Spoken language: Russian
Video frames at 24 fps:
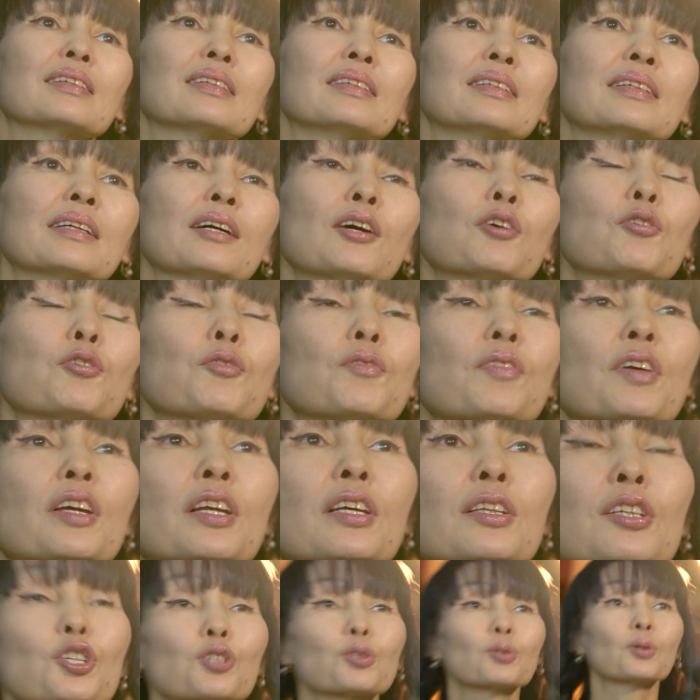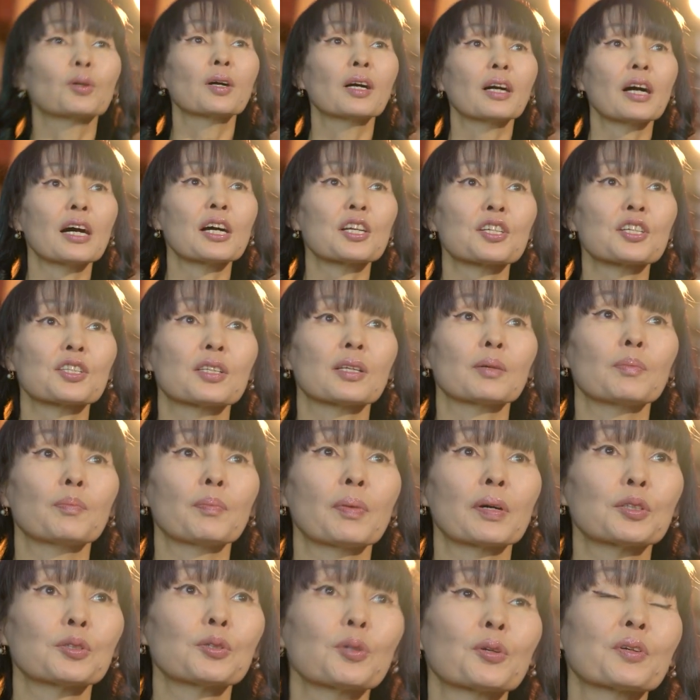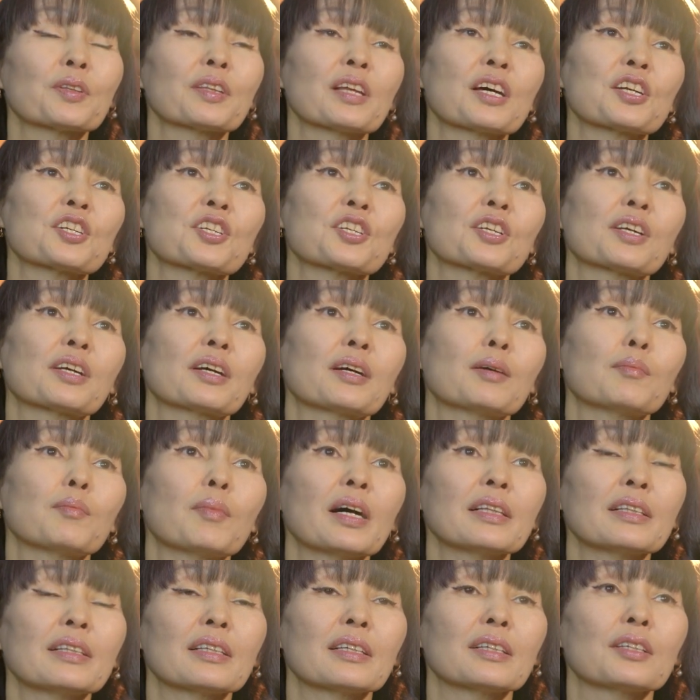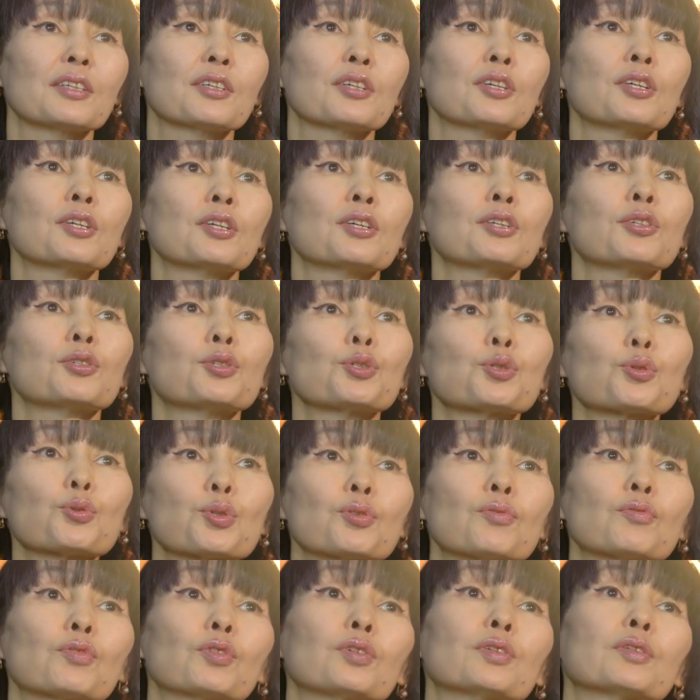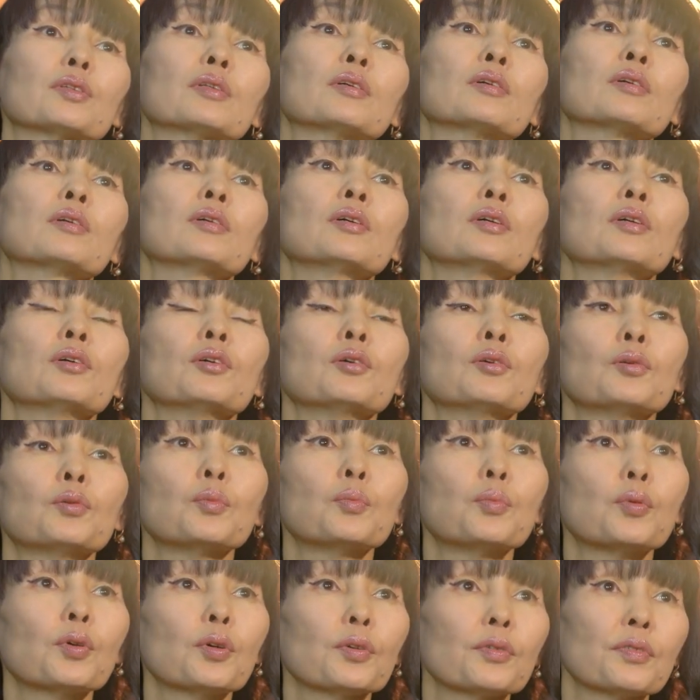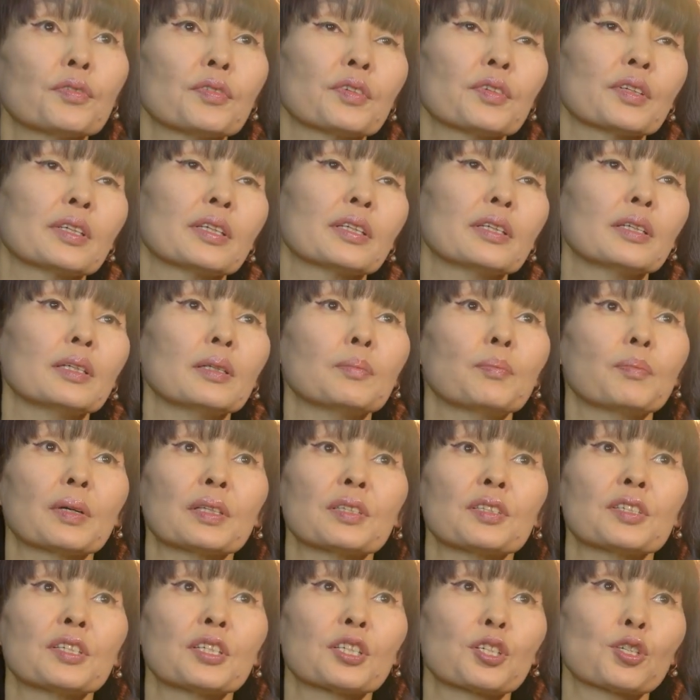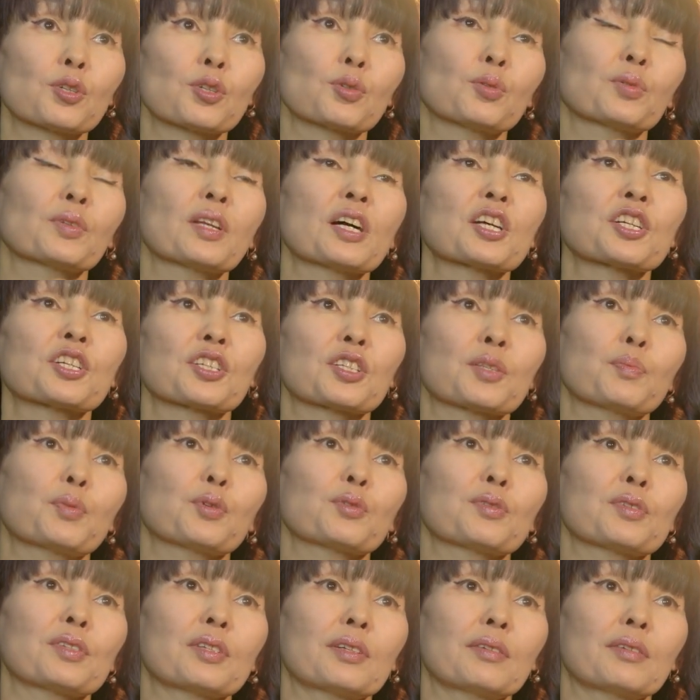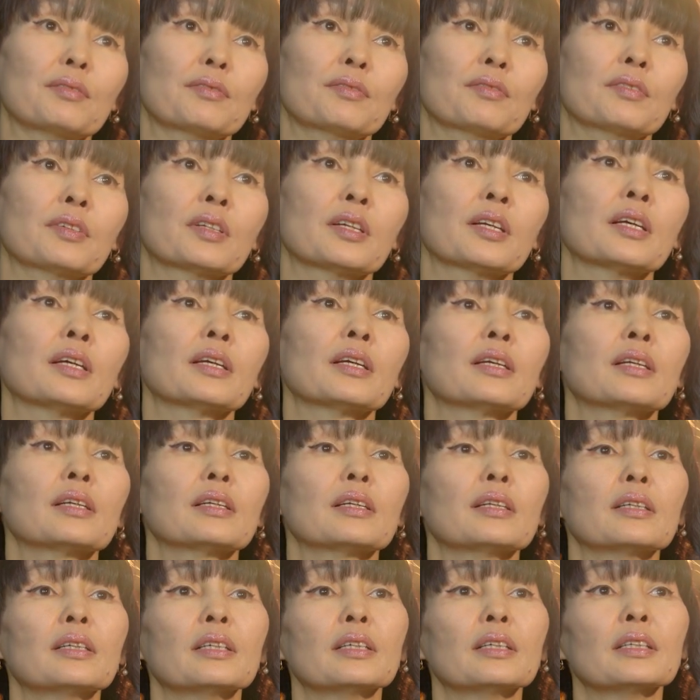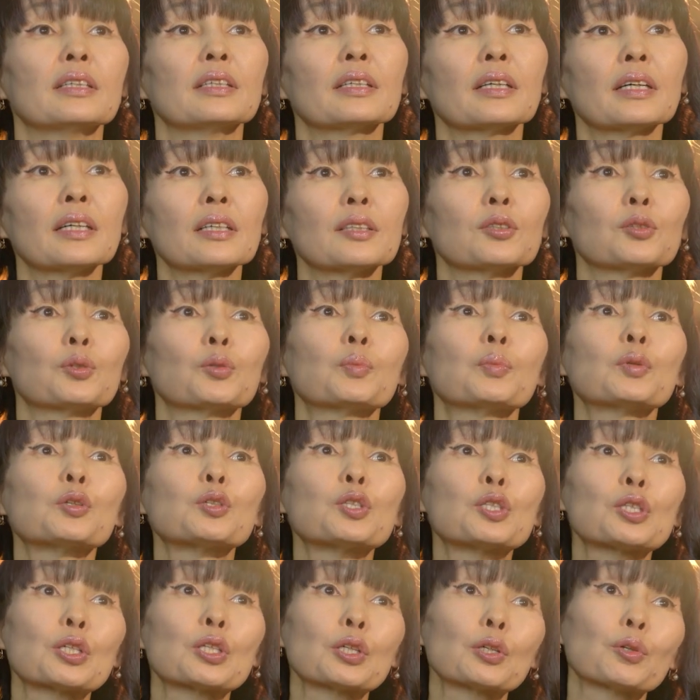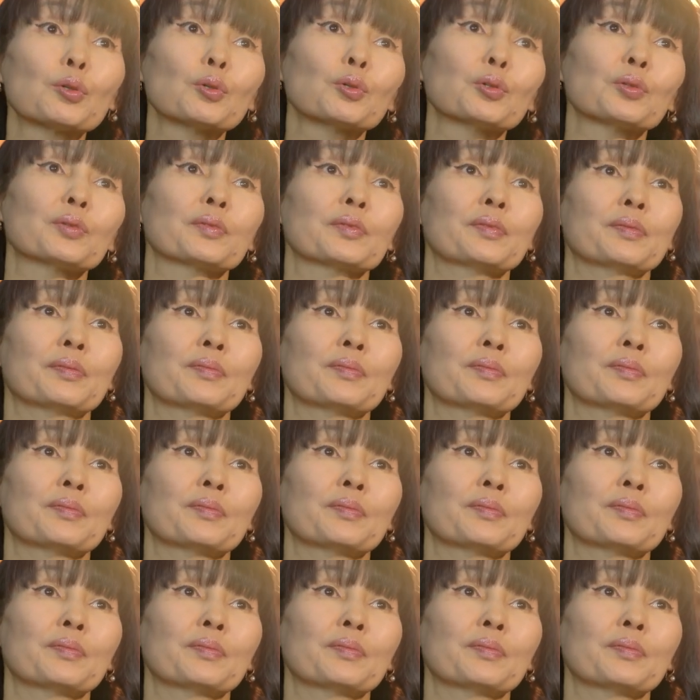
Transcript: Я уверена, что каждый партнер нашей команды чувствует любовь и поддержку наших спонсоров. И я дублицирую